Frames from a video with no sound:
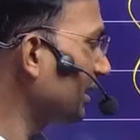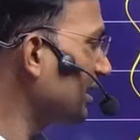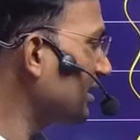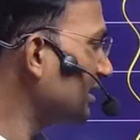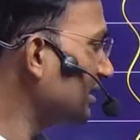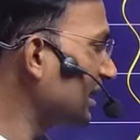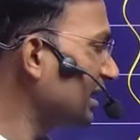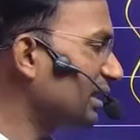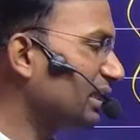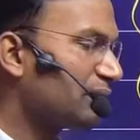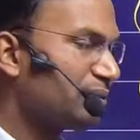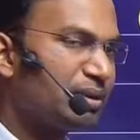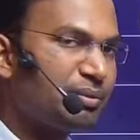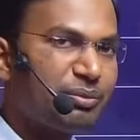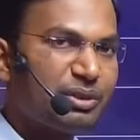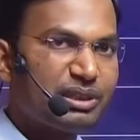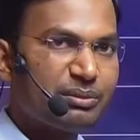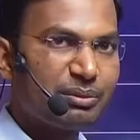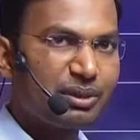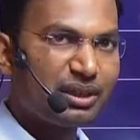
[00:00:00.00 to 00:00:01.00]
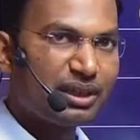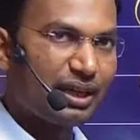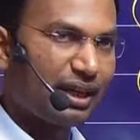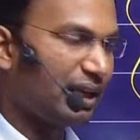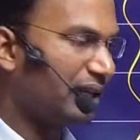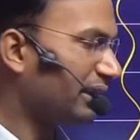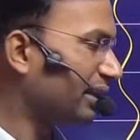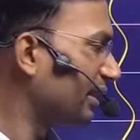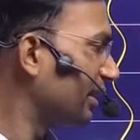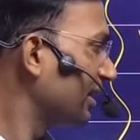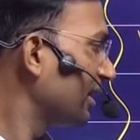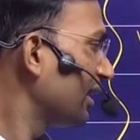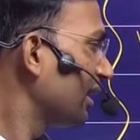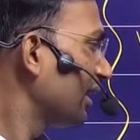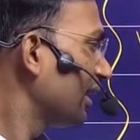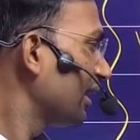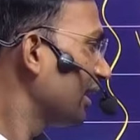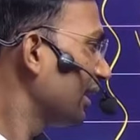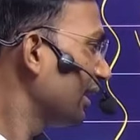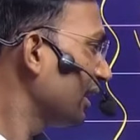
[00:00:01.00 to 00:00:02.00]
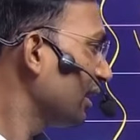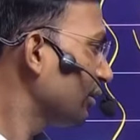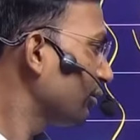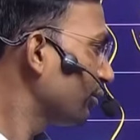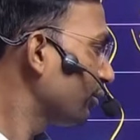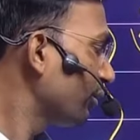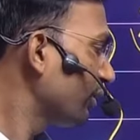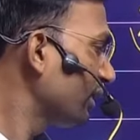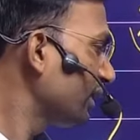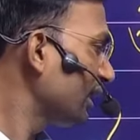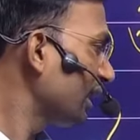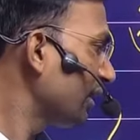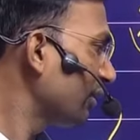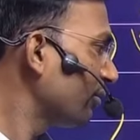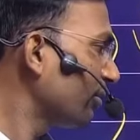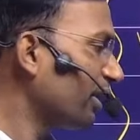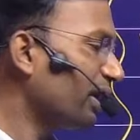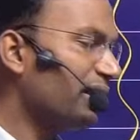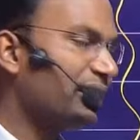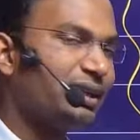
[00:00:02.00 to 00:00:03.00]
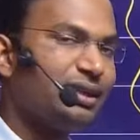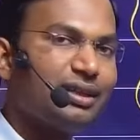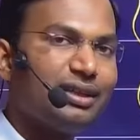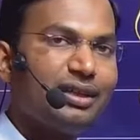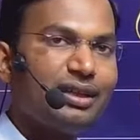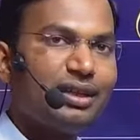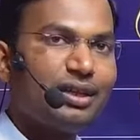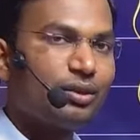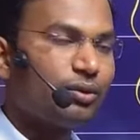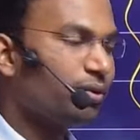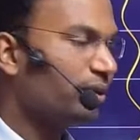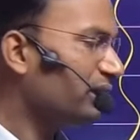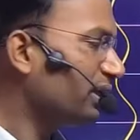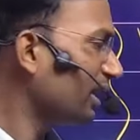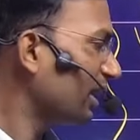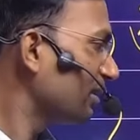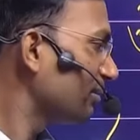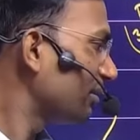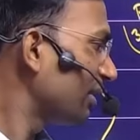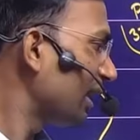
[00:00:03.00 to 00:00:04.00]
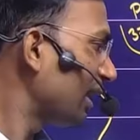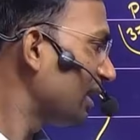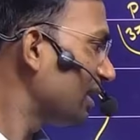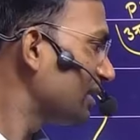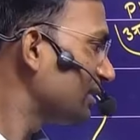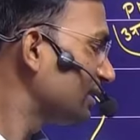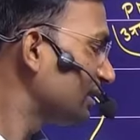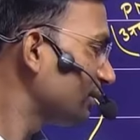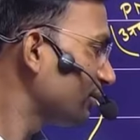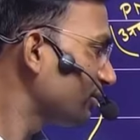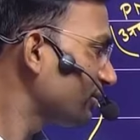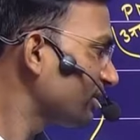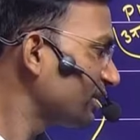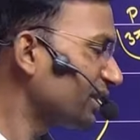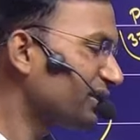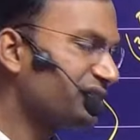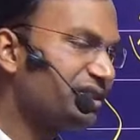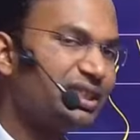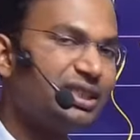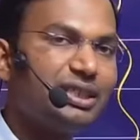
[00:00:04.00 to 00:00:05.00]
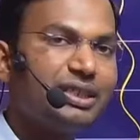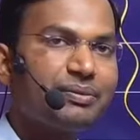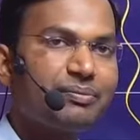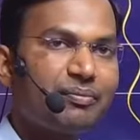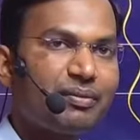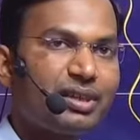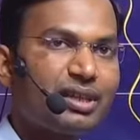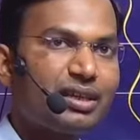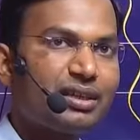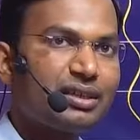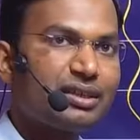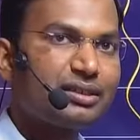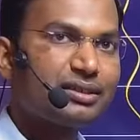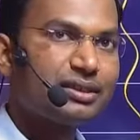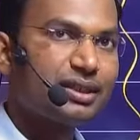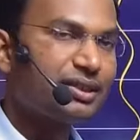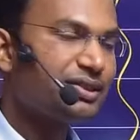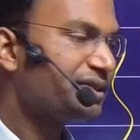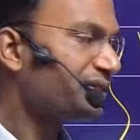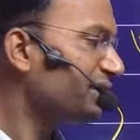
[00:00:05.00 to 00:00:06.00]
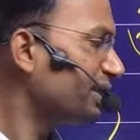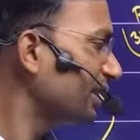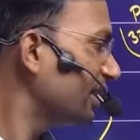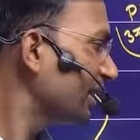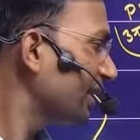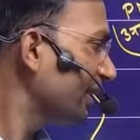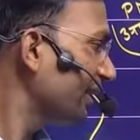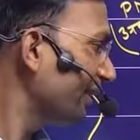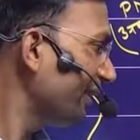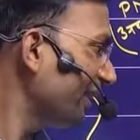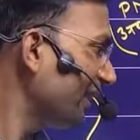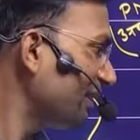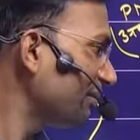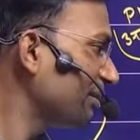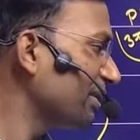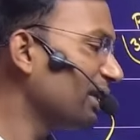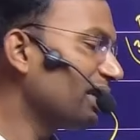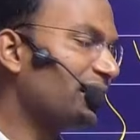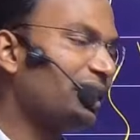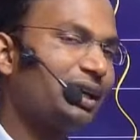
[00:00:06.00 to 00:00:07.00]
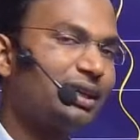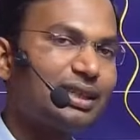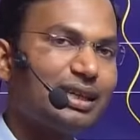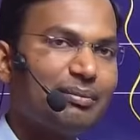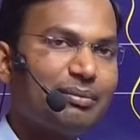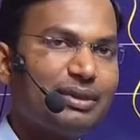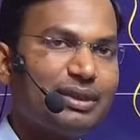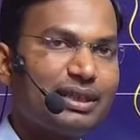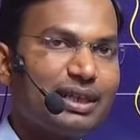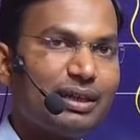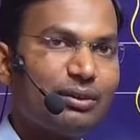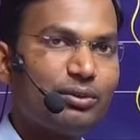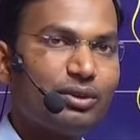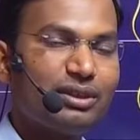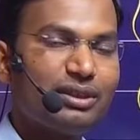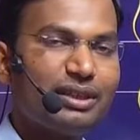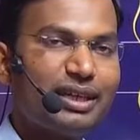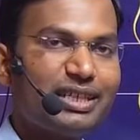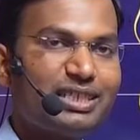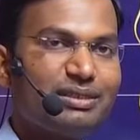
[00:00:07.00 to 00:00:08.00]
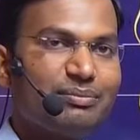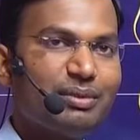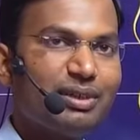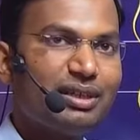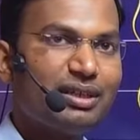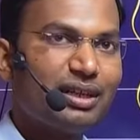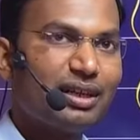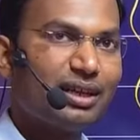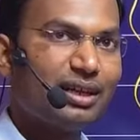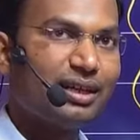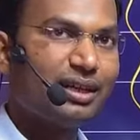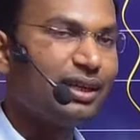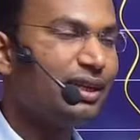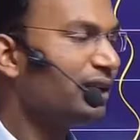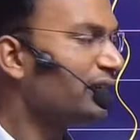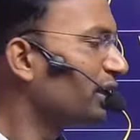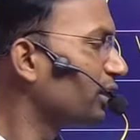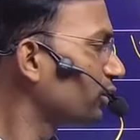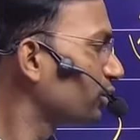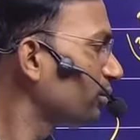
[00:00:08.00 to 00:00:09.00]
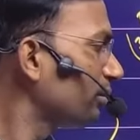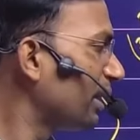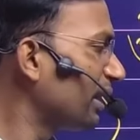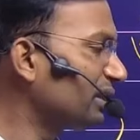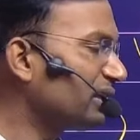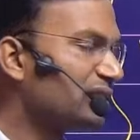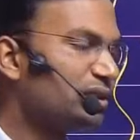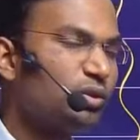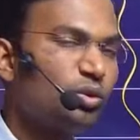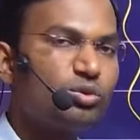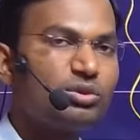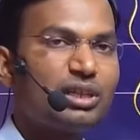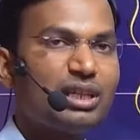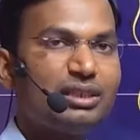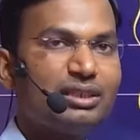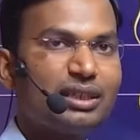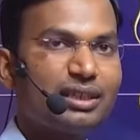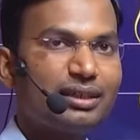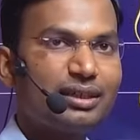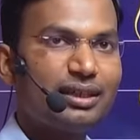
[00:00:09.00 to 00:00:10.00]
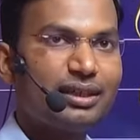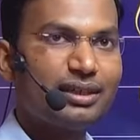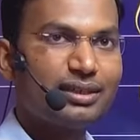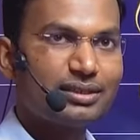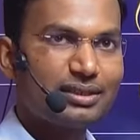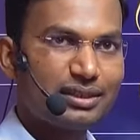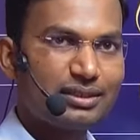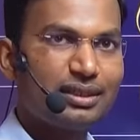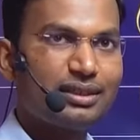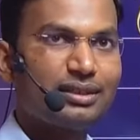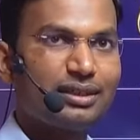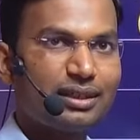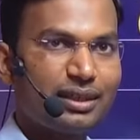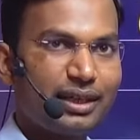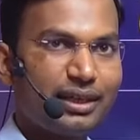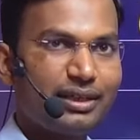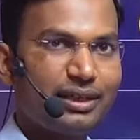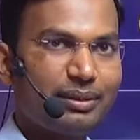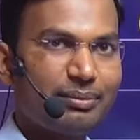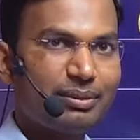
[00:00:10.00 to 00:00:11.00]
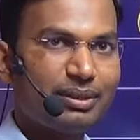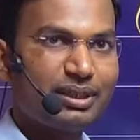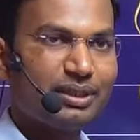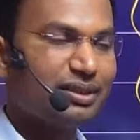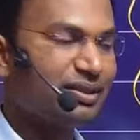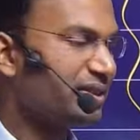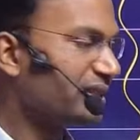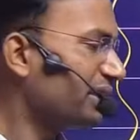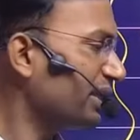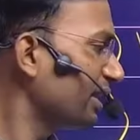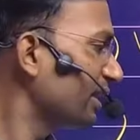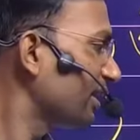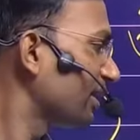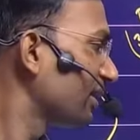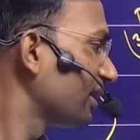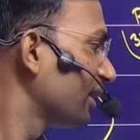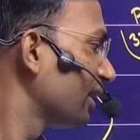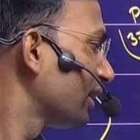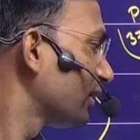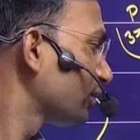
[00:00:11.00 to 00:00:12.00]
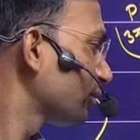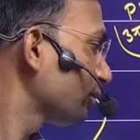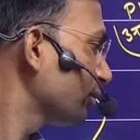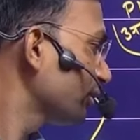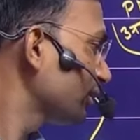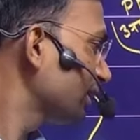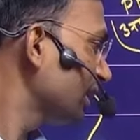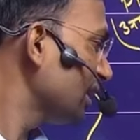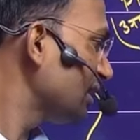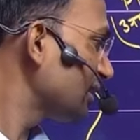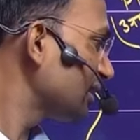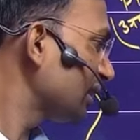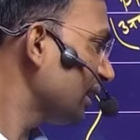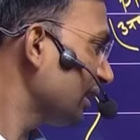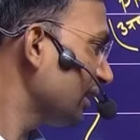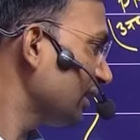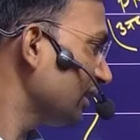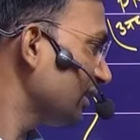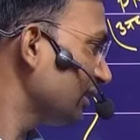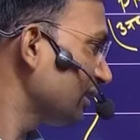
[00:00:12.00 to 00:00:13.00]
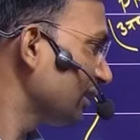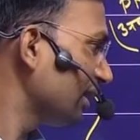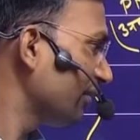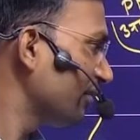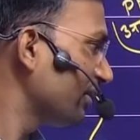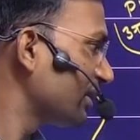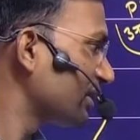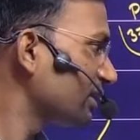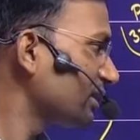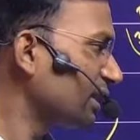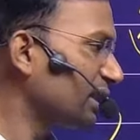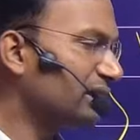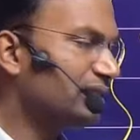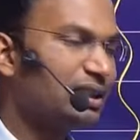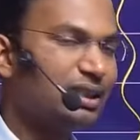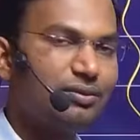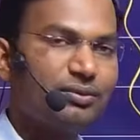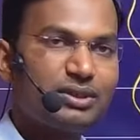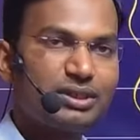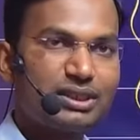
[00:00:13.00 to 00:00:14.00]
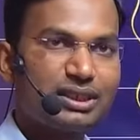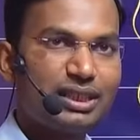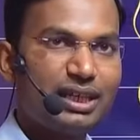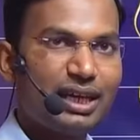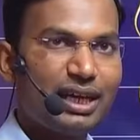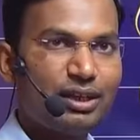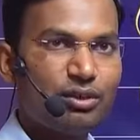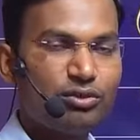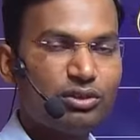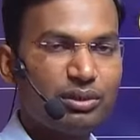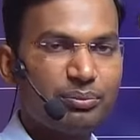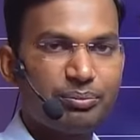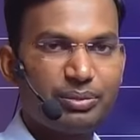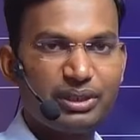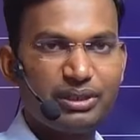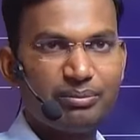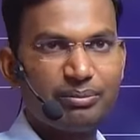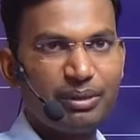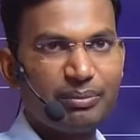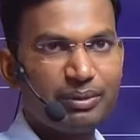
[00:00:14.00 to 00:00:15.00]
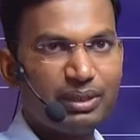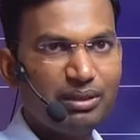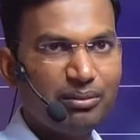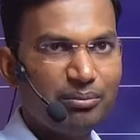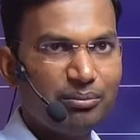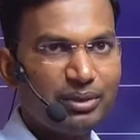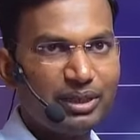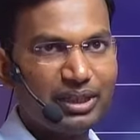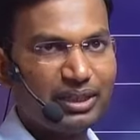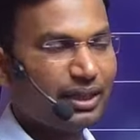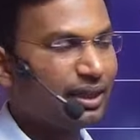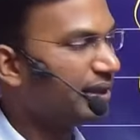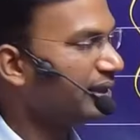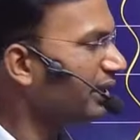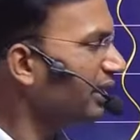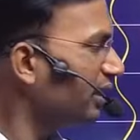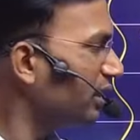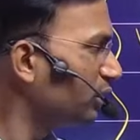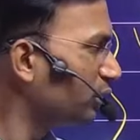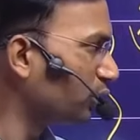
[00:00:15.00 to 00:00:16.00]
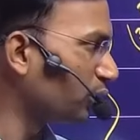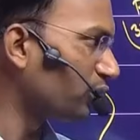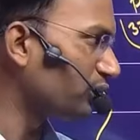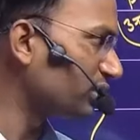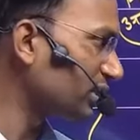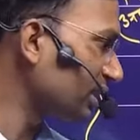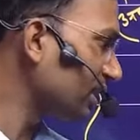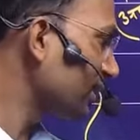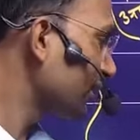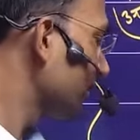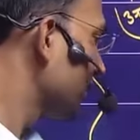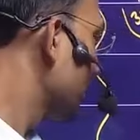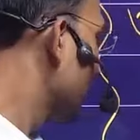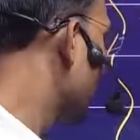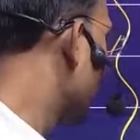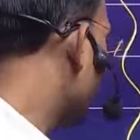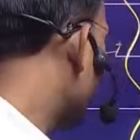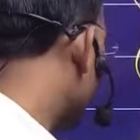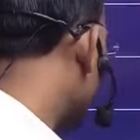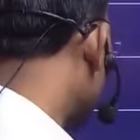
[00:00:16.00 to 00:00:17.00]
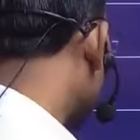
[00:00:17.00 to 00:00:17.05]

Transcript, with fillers: साल तक अपने पद पर रहेंगे लेकिन कोई क्या हो रहा है कोई अगर मान लीजिए वो सिक्सटी सिक्सटी एट में अगर क्या बन रहा है वो अध्यक्ष बन रहा है तो मात्र दो साल तक रहेगा सत्तर तक रहेगा आपका ठीक है ना तो तीन साल या फिर सत्तर वर्ष की आयु तक पद में अपना बने रहेंगे दोनों जगह फिर